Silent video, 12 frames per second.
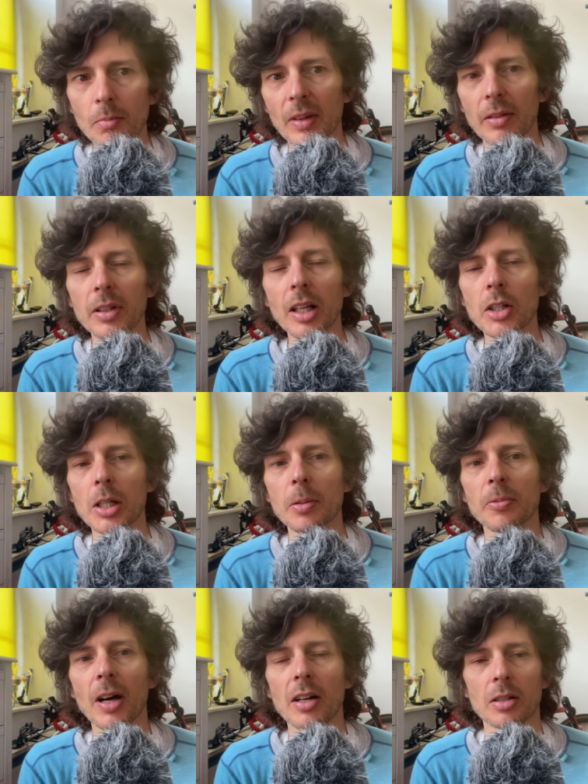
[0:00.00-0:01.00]

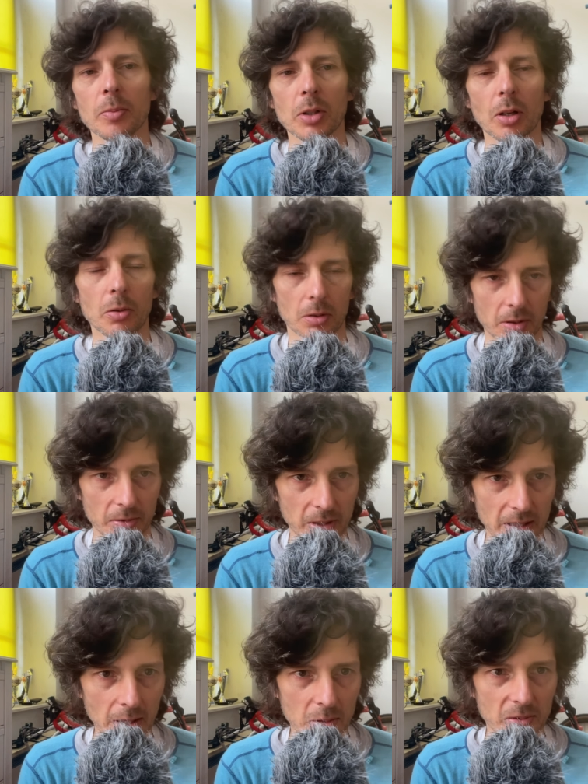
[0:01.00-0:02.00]
Wydarzeniem ważnym są
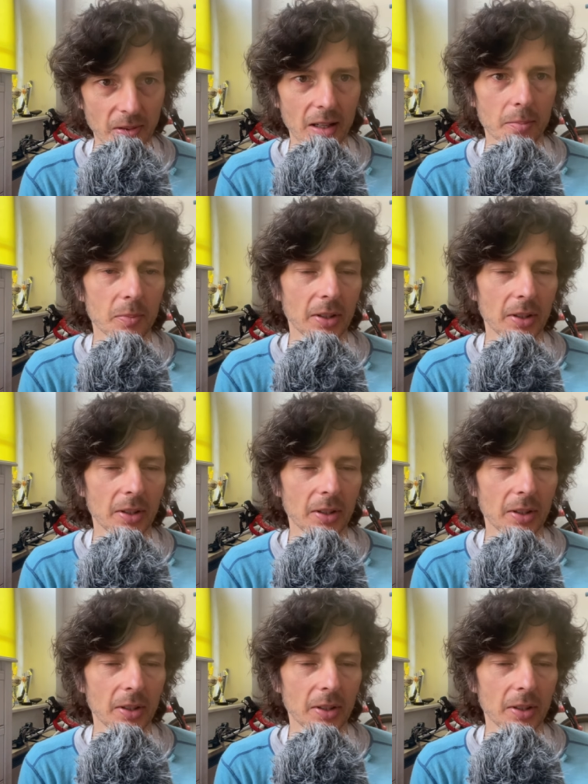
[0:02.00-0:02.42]
zwycięstwa